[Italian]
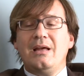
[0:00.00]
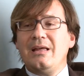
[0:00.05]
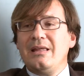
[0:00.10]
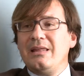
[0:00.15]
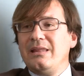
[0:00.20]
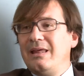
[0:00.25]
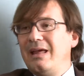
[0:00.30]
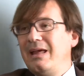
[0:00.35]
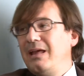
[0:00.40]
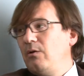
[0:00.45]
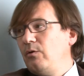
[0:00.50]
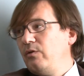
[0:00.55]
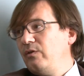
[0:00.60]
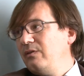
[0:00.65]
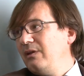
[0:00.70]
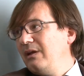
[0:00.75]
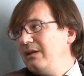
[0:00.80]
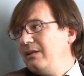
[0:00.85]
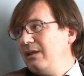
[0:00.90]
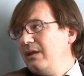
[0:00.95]
sei
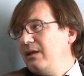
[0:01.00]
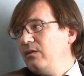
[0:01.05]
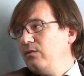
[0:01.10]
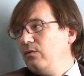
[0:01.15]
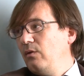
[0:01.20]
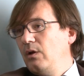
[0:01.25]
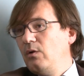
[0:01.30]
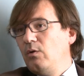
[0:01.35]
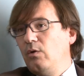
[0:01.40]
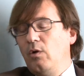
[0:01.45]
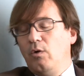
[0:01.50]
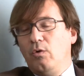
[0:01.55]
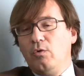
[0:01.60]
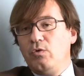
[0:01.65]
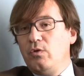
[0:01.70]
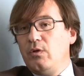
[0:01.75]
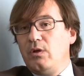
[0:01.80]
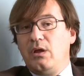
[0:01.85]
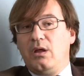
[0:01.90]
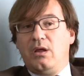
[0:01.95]
cosiddette isole
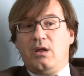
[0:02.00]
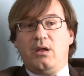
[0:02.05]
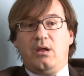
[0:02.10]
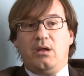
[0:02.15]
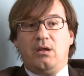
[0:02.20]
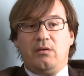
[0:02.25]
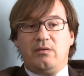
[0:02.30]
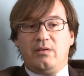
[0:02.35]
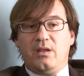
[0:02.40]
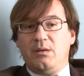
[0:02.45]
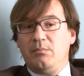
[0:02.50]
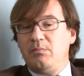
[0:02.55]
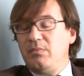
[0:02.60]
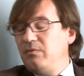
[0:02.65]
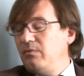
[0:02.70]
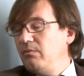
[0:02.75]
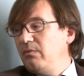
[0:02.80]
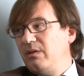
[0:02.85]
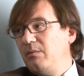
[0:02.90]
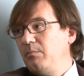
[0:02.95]
ecologiche,
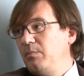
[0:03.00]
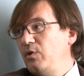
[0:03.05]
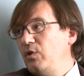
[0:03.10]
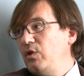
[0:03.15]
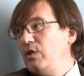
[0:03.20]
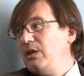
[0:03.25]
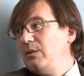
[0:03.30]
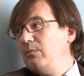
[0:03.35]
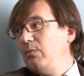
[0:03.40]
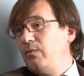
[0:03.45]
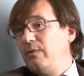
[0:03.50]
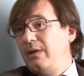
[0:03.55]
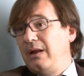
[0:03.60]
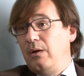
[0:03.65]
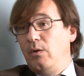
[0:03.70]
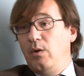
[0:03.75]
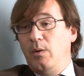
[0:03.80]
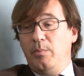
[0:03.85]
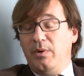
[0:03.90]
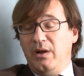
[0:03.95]
sarebbe semplicissimo
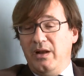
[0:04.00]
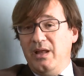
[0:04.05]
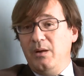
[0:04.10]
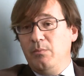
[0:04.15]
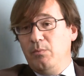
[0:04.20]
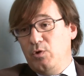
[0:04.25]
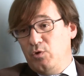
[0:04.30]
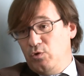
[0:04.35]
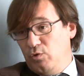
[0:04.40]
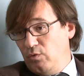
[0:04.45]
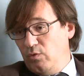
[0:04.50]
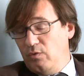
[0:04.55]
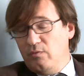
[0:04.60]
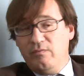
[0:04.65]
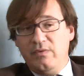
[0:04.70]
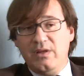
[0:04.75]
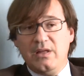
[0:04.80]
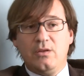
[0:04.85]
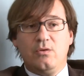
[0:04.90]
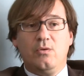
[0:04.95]
farlo a Palermo, io sono
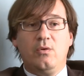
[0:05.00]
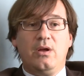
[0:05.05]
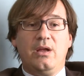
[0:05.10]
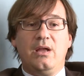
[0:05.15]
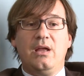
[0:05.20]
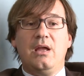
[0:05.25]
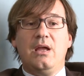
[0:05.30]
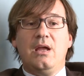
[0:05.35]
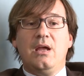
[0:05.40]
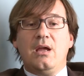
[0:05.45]
convinto che